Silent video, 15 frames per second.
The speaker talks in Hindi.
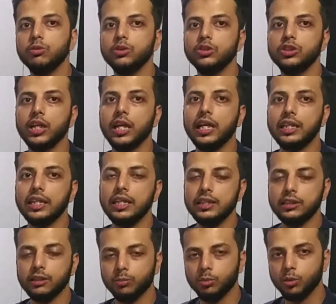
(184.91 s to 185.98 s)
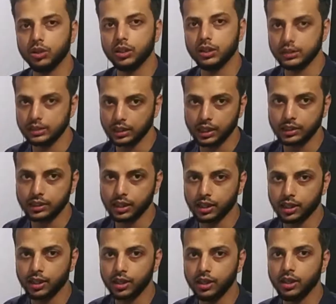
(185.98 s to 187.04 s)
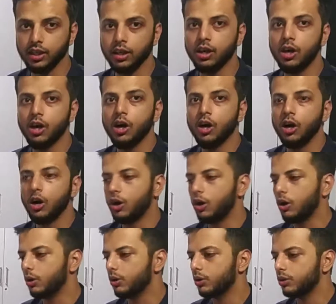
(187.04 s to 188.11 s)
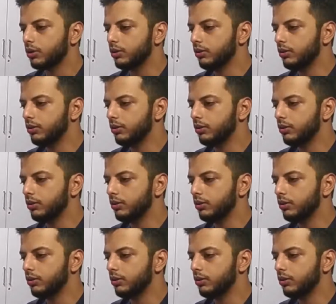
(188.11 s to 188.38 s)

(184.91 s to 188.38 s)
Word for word: 4G LTE सपोर्ट के साथ आएगा और